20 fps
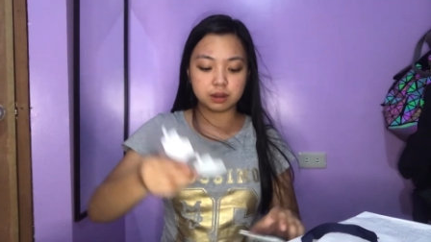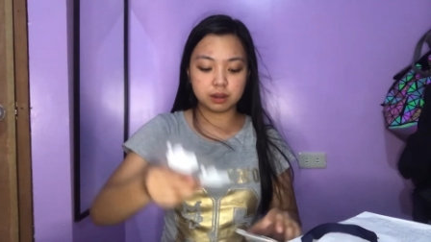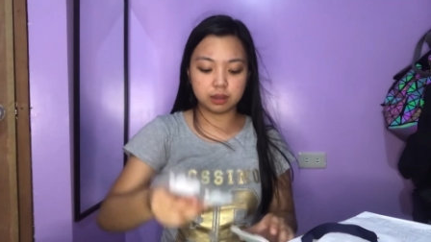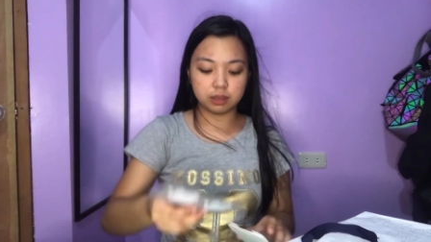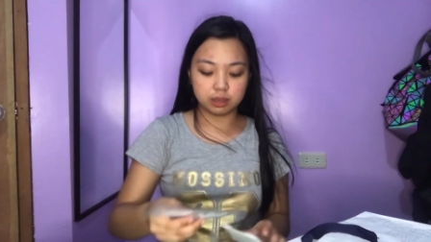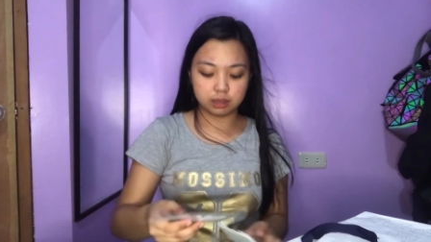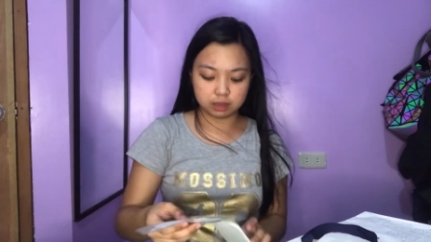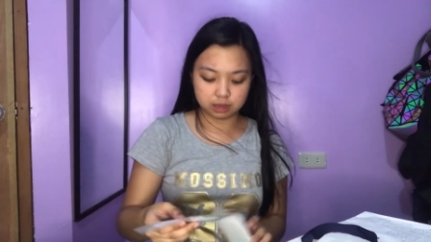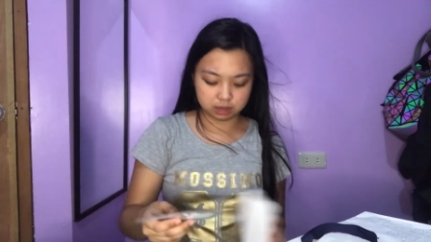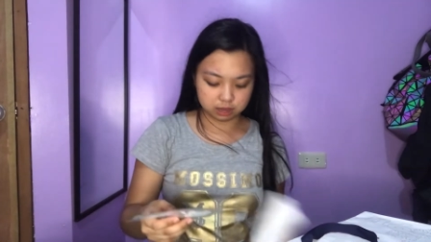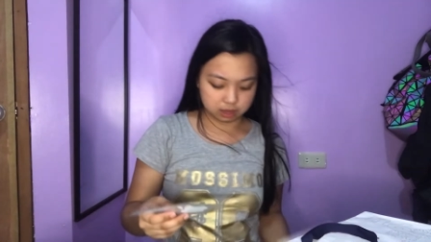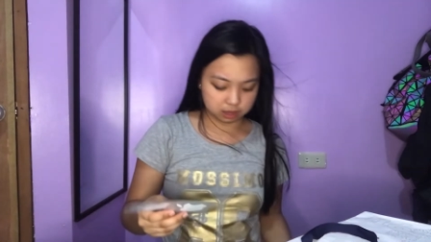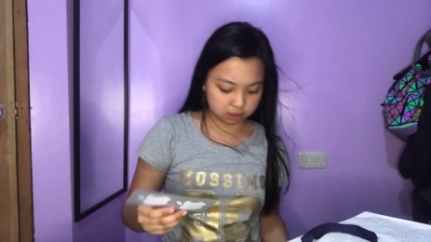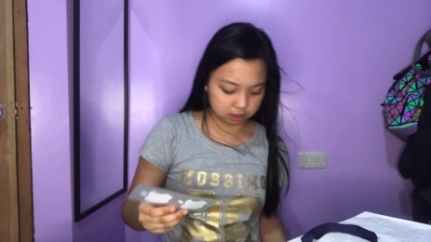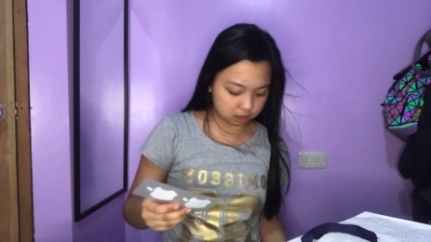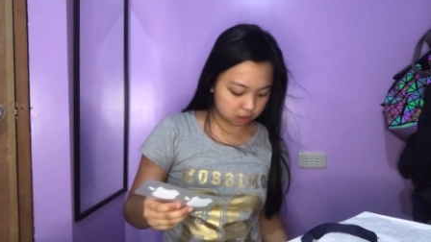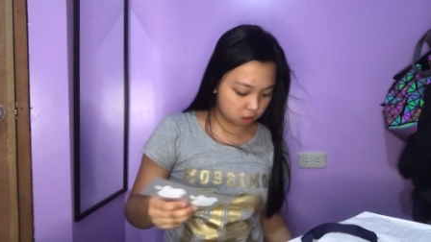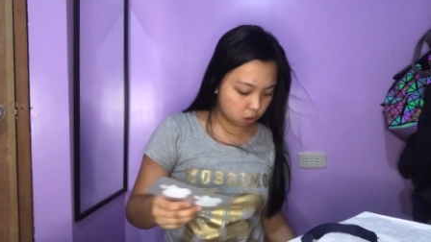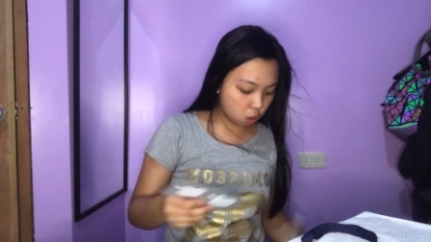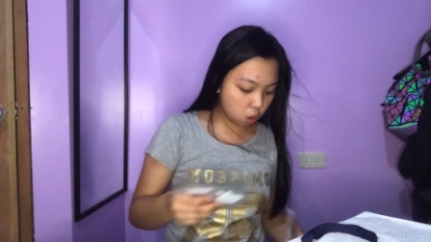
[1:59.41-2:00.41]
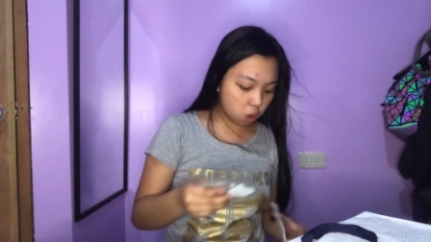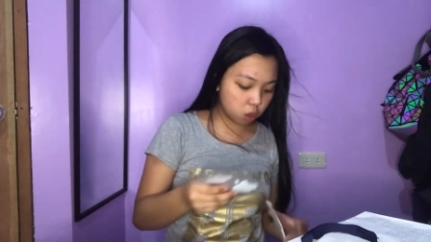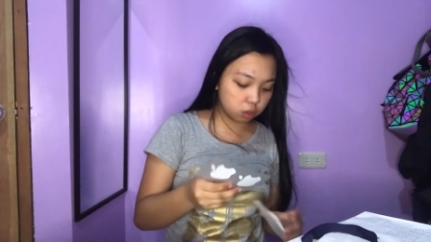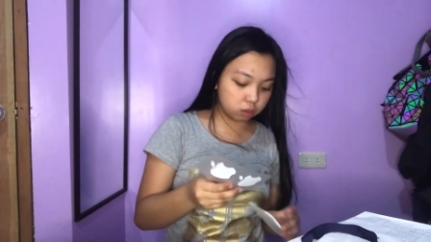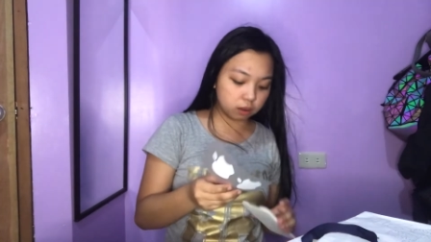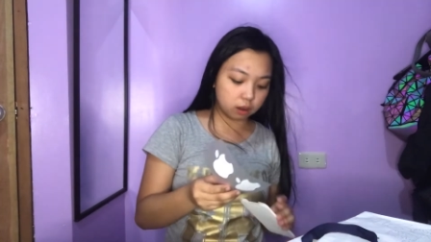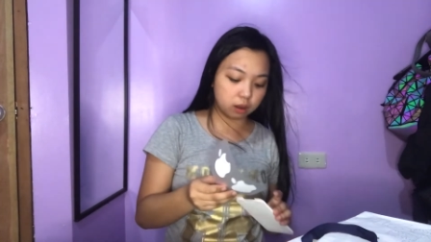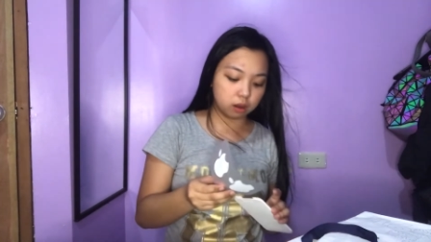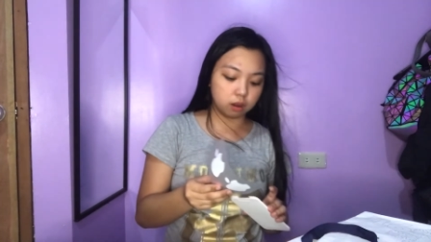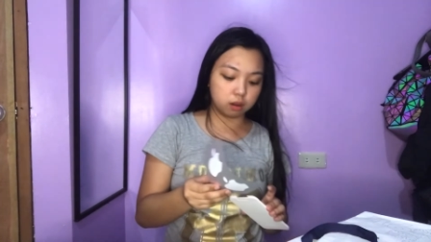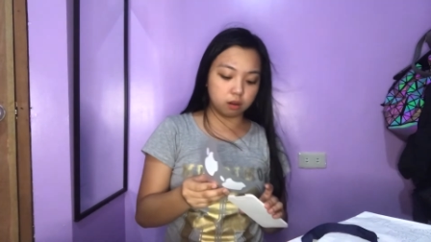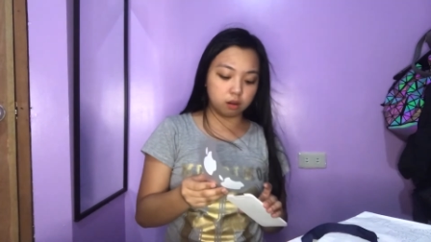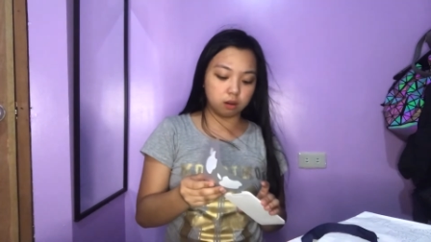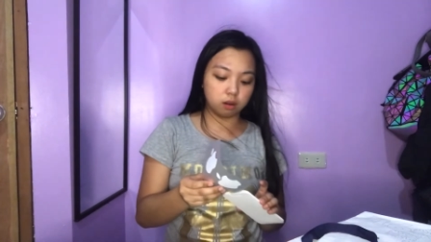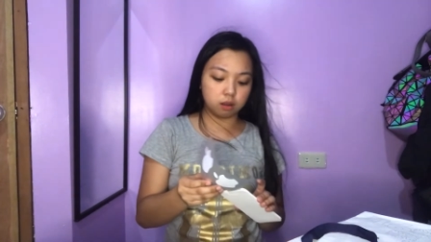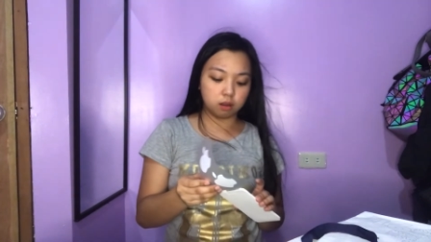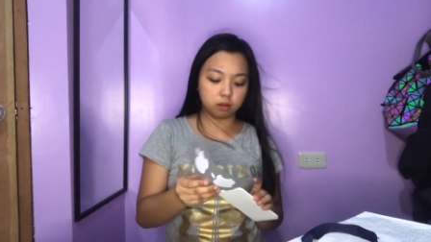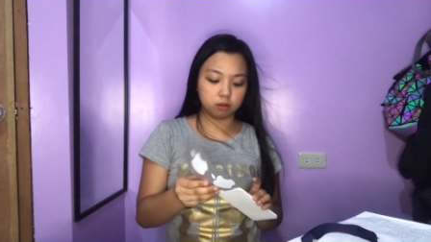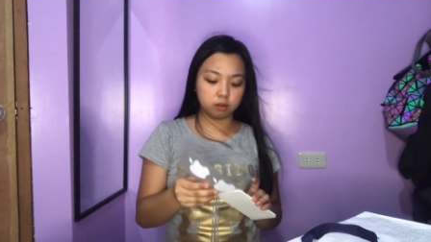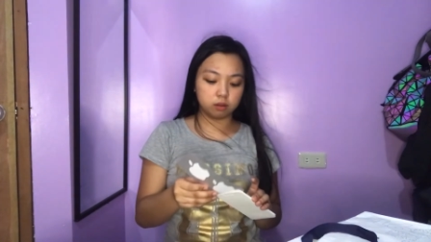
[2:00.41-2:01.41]
Lagyan natin. Uy!
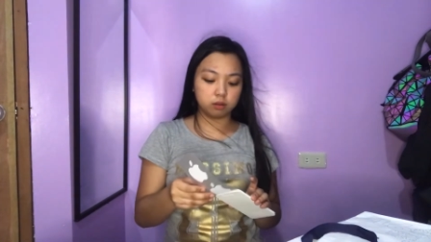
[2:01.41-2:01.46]
Nalaglag.